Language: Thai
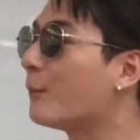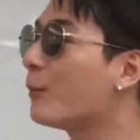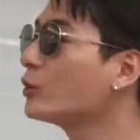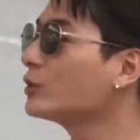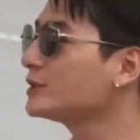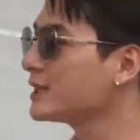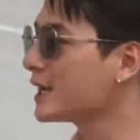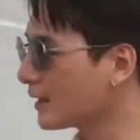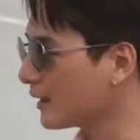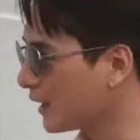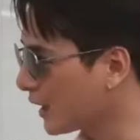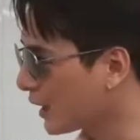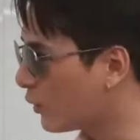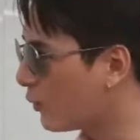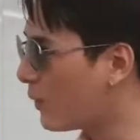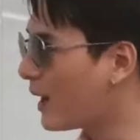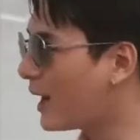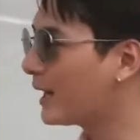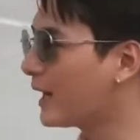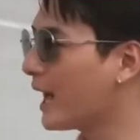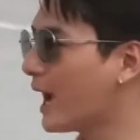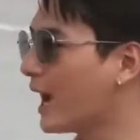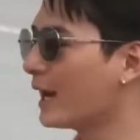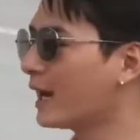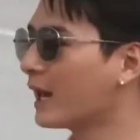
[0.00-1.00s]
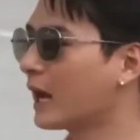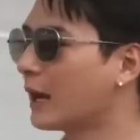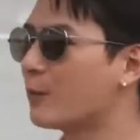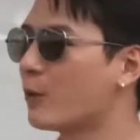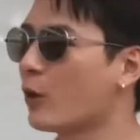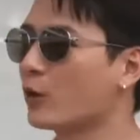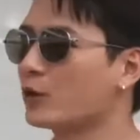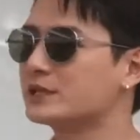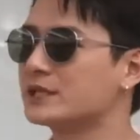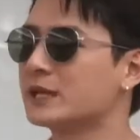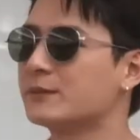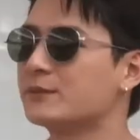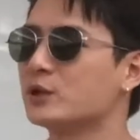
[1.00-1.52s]
โปรเจกต์เลยก็ว่าได้นะครับข
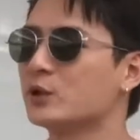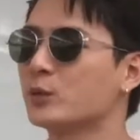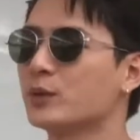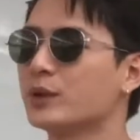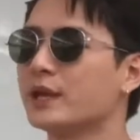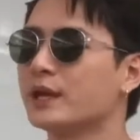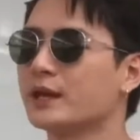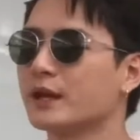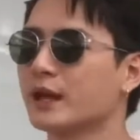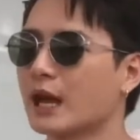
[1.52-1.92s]
อง GMTV